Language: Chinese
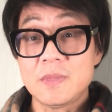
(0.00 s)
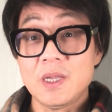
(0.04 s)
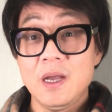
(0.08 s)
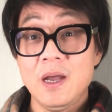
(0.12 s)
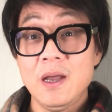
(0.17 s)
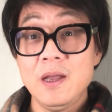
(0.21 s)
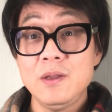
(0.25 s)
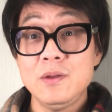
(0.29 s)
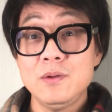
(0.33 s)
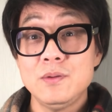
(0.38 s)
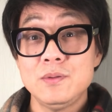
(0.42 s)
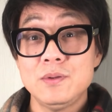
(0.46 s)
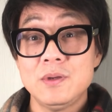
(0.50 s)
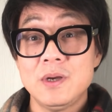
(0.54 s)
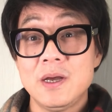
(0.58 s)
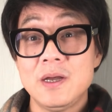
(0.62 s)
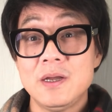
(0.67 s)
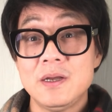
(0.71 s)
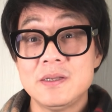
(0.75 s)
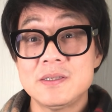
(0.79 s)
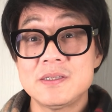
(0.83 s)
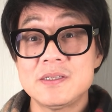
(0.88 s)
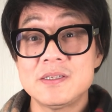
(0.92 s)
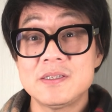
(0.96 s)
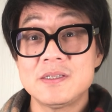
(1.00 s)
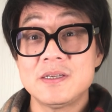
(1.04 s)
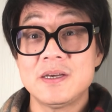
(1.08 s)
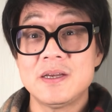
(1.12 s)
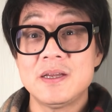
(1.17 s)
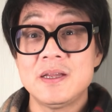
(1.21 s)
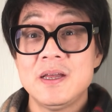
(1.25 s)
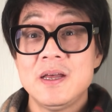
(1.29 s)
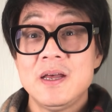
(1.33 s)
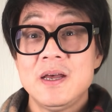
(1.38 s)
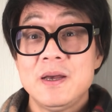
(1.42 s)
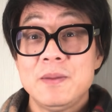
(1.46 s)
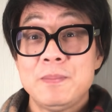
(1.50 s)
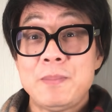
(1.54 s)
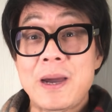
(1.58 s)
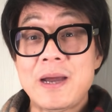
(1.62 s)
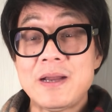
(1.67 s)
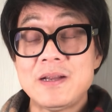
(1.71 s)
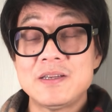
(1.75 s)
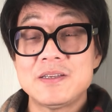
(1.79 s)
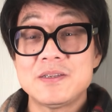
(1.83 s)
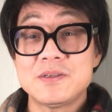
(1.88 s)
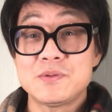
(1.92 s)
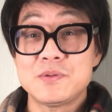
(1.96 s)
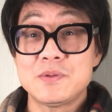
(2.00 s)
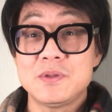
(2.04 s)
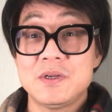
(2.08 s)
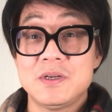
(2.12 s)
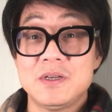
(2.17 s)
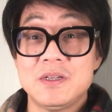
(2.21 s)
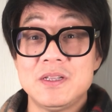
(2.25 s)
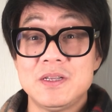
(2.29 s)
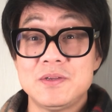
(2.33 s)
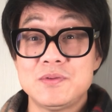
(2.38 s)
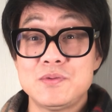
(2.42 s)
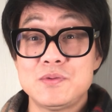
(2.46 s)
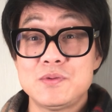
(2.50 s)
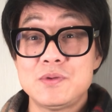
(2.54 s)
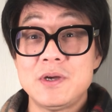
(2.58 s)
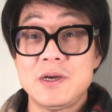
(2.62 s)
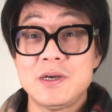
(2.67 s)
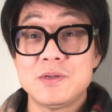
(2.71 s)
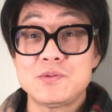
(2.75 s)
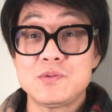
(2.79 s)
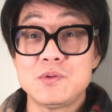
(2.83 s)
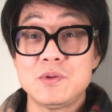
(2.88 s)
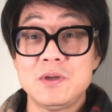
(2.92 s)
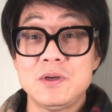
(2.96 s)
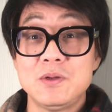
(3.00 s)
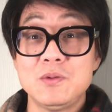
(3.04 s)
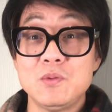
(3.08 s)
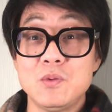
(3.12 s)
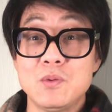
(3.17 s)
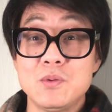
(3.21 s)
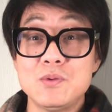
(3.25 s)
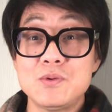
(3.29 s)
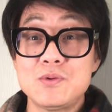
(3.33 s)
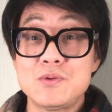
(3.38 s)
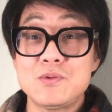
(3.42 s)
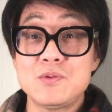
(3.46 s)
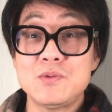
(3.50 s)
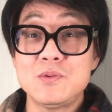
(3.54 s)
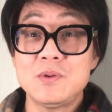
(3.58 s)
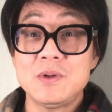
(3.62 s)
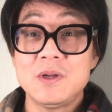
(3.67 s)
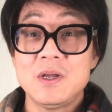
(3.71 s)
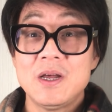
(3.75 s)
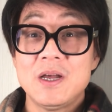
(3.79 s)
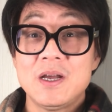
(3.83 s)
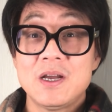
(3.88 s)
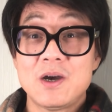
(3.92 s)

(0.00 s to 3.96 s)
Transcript: 还有还自己还八十几岁的人呢，据说还做了个隆胸，